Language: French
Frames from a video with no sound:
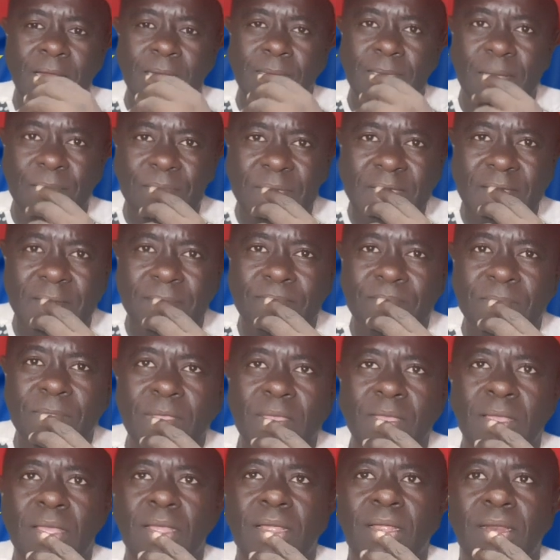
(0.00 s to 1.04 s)
Les amis,
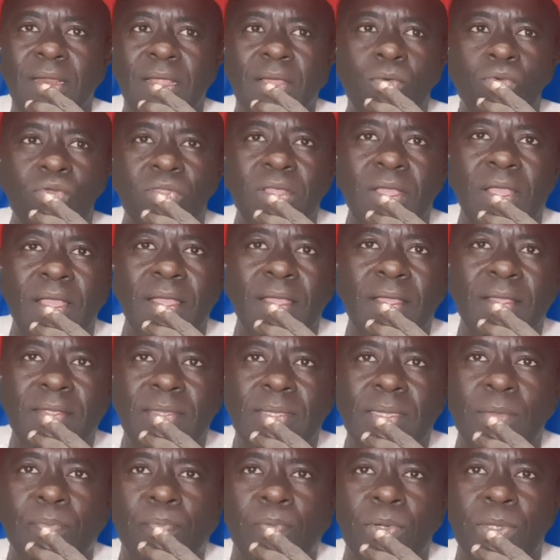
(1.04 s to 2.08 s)
écoutez
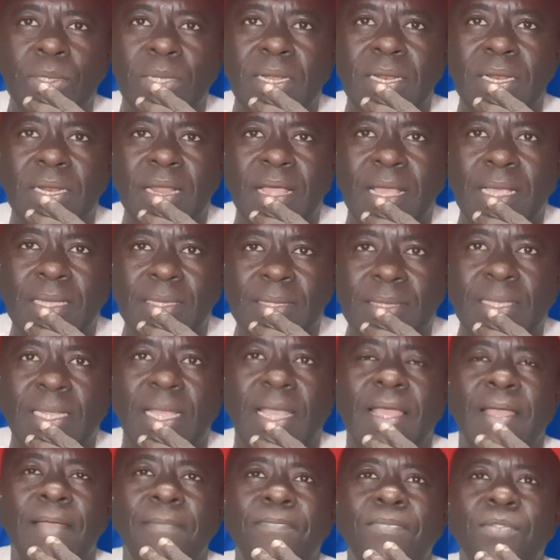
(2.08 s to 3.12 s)
cette prochaine
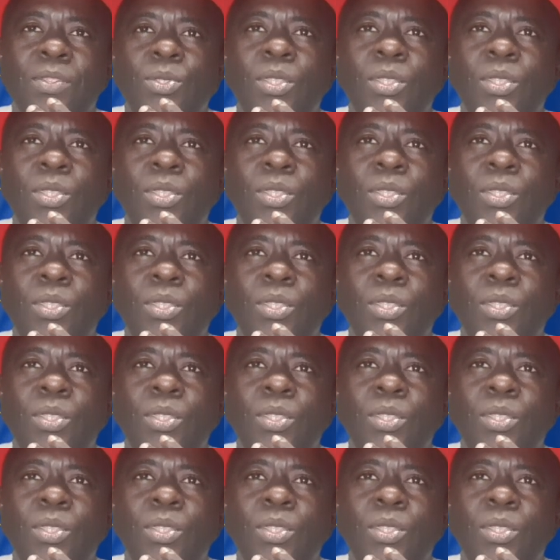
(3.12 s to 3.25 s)
extrait